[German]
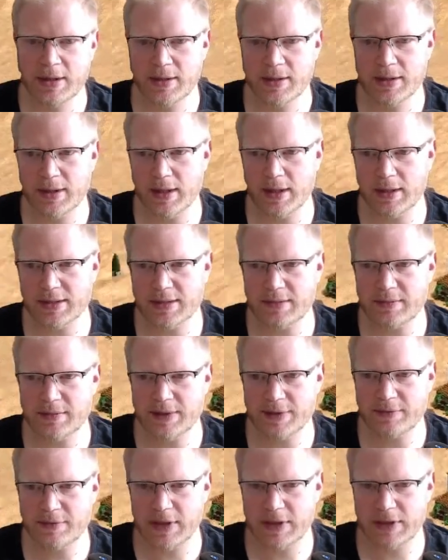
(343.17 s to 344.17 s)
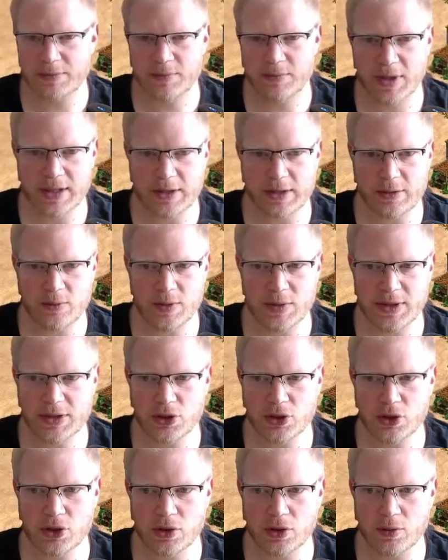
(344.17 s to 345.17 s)
Da sehen wir dann vielleicht ein paar
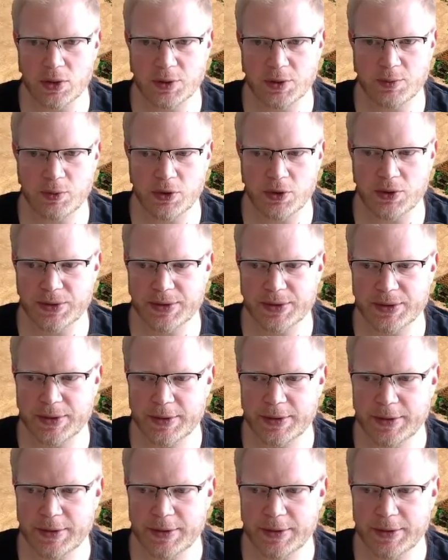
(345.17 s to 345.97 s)
genuesische Crossbows.